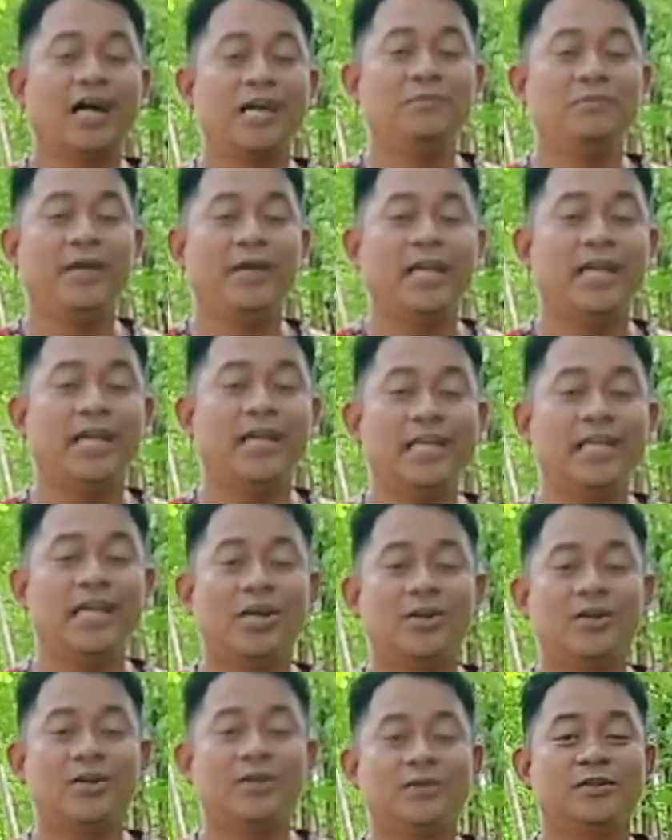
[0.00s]
May
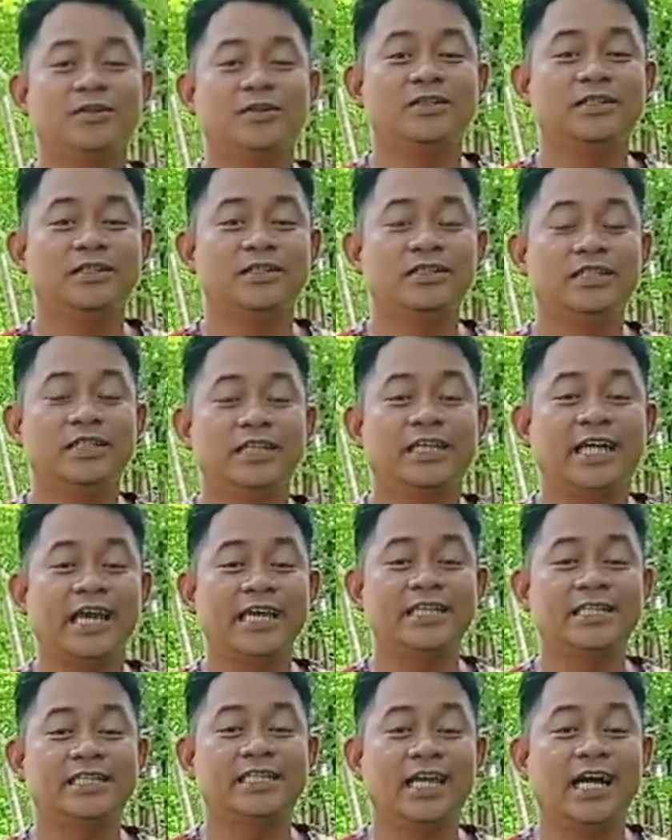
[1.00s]
adlaw ka
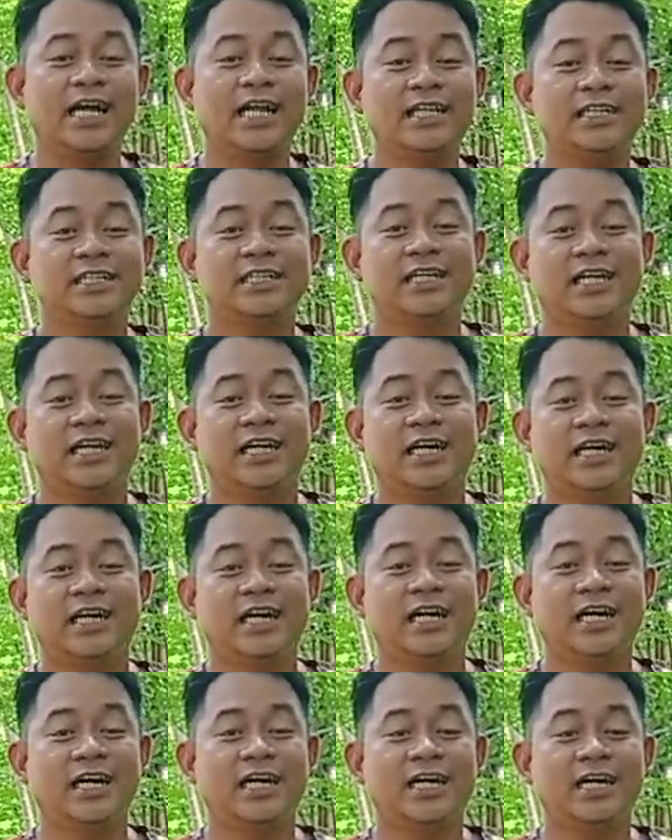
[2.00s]
isla.
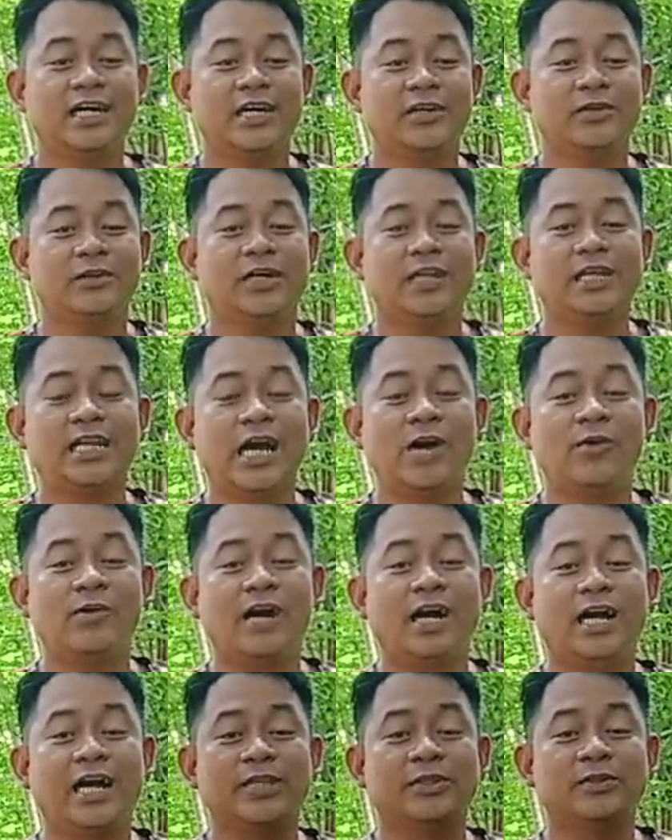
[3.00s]
Uh, karong adlaw
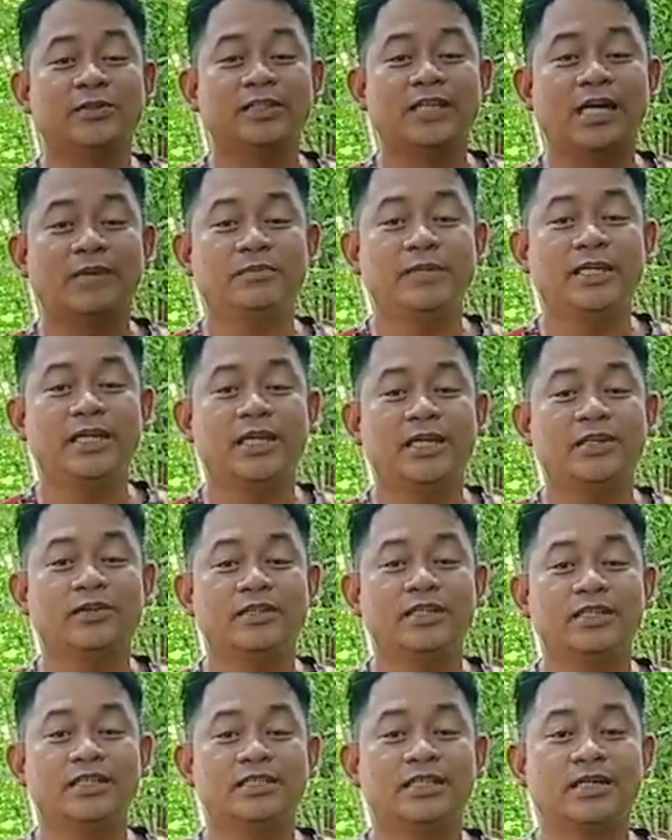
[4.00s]
ang atong topic karon
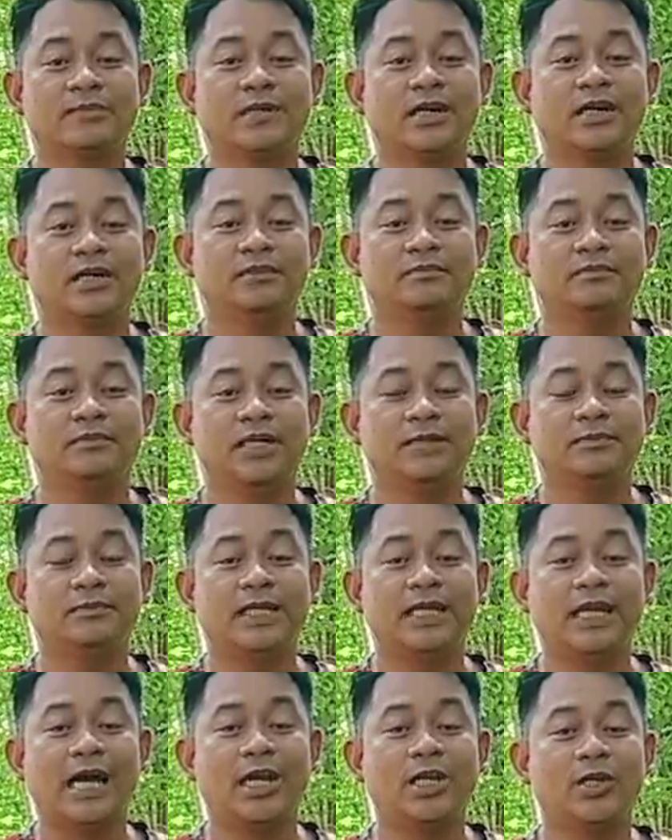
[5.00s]
is about
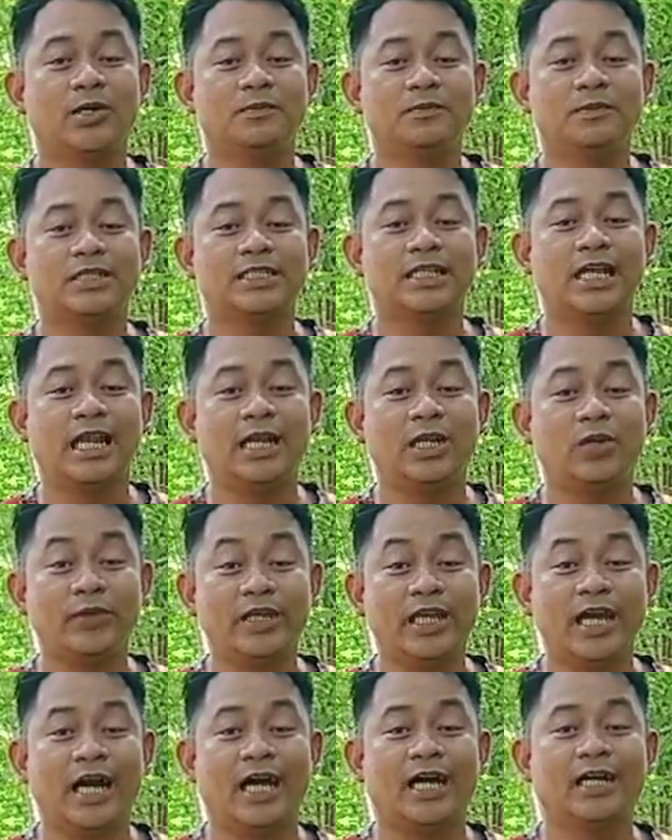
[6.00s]
pagpananom sa
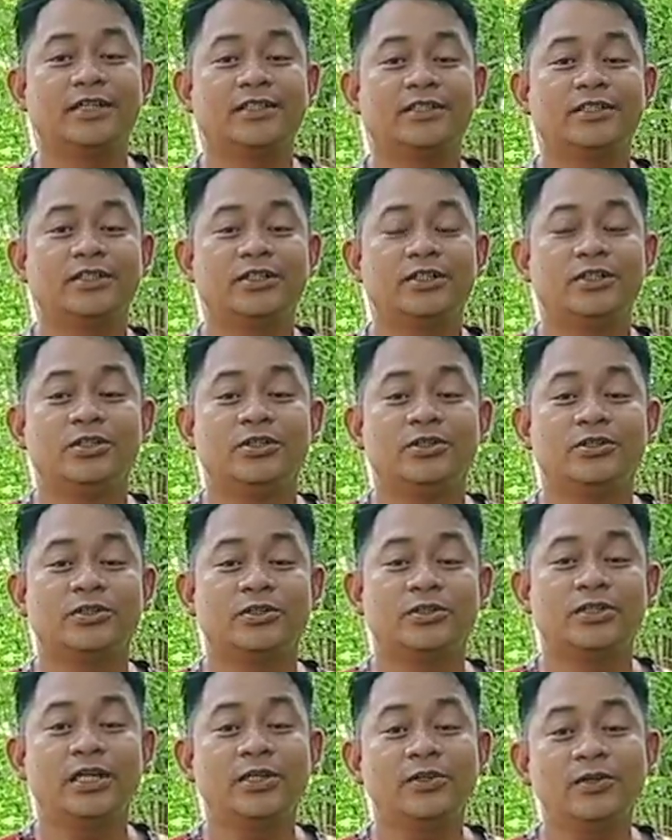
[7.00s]
luya.
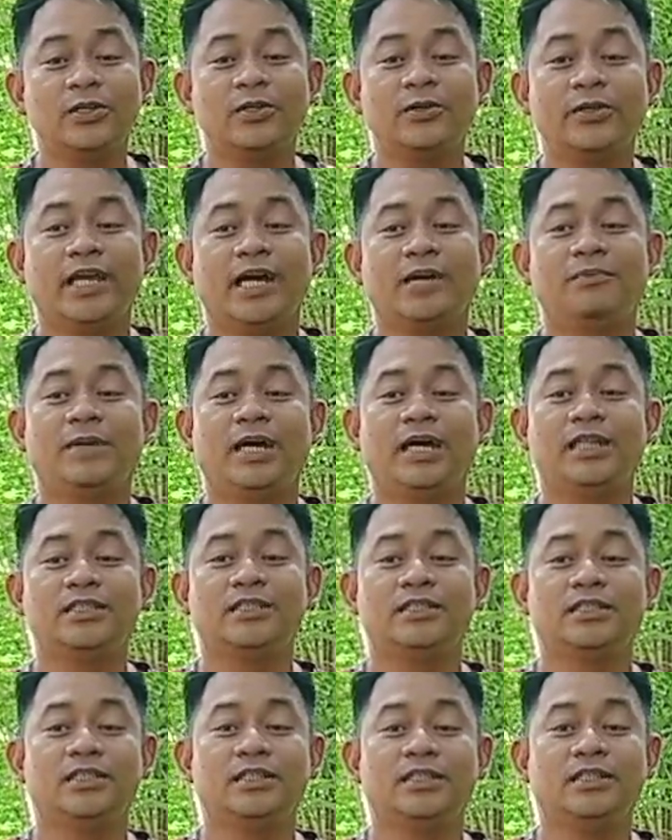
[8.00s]
So nanong luya
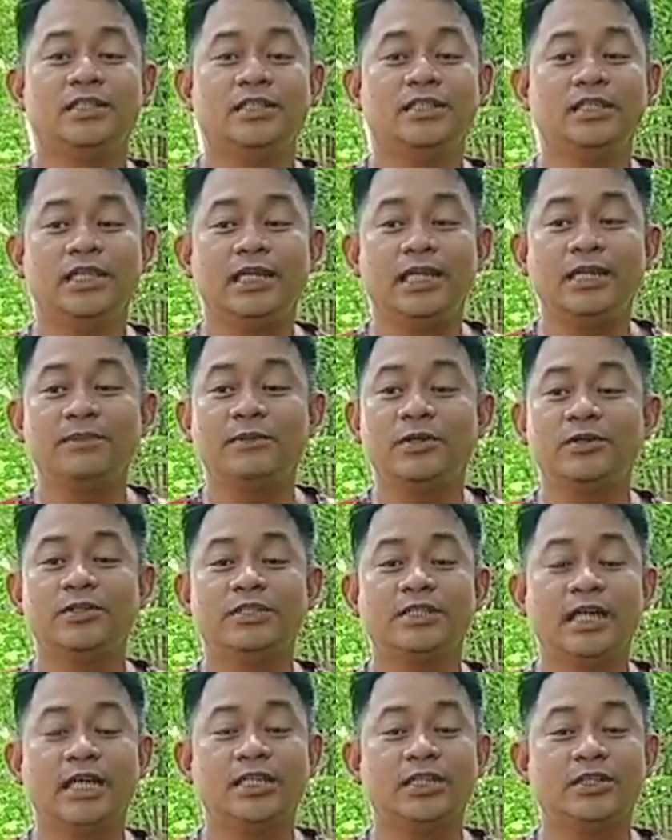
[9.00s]
man diri man gud
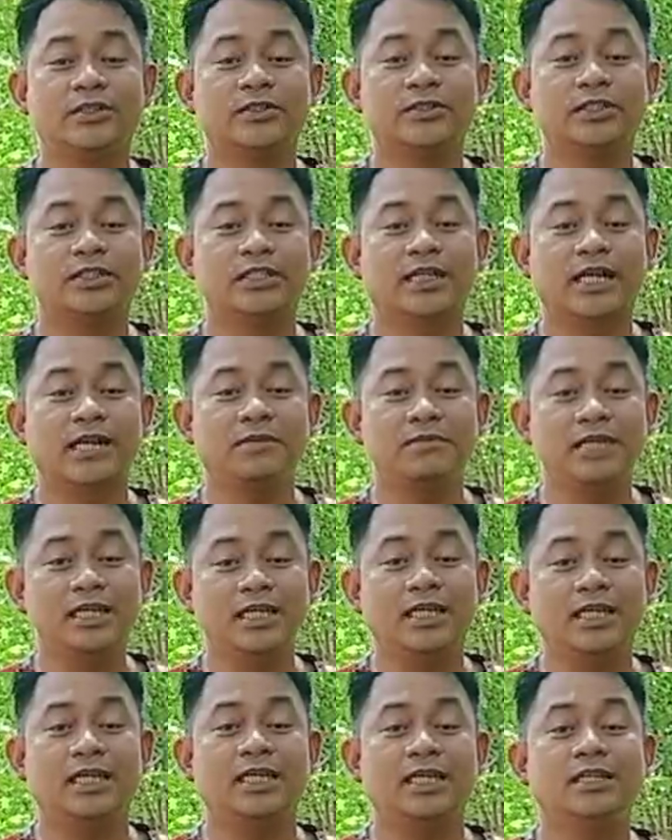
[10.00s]
sa ato sa
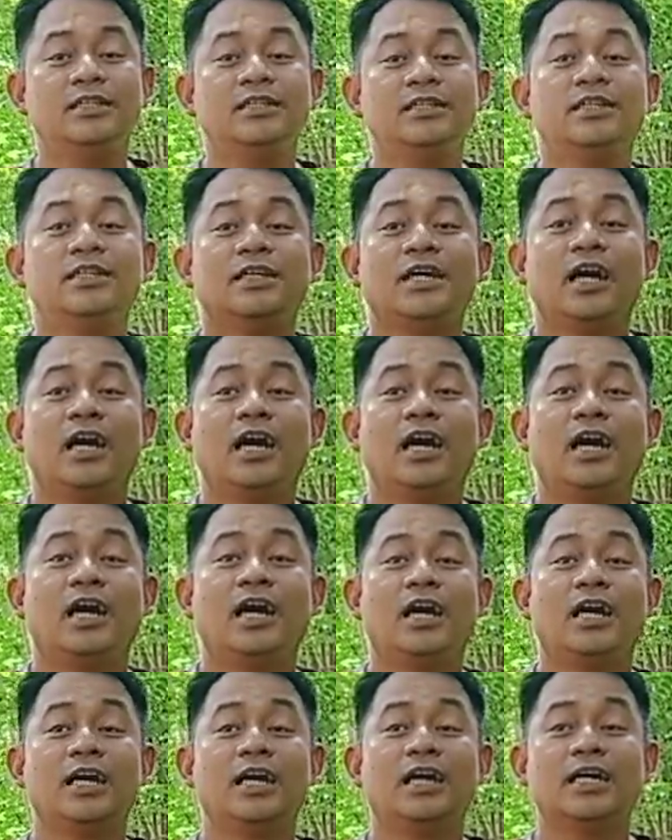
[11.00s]
Kamigin,
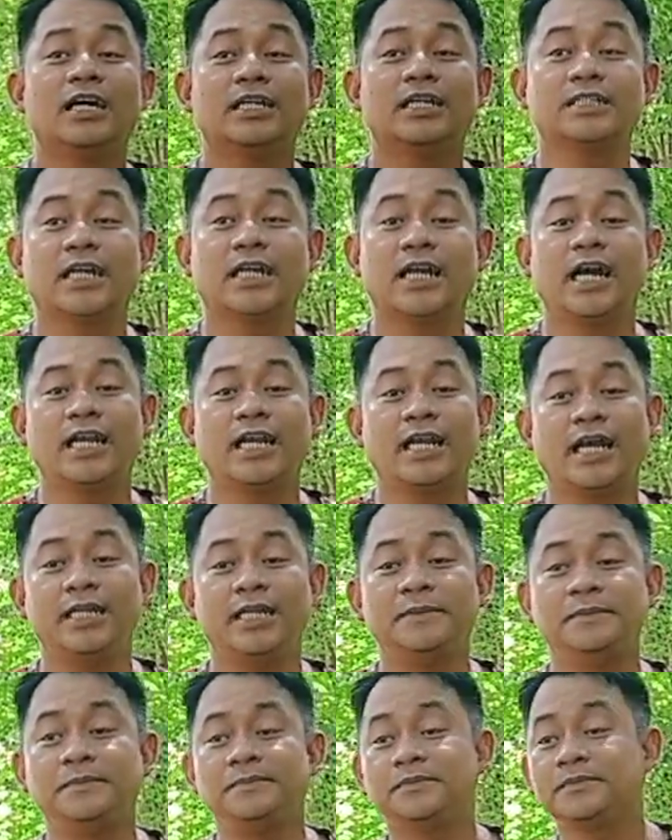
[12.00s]
uh, Kasagaran,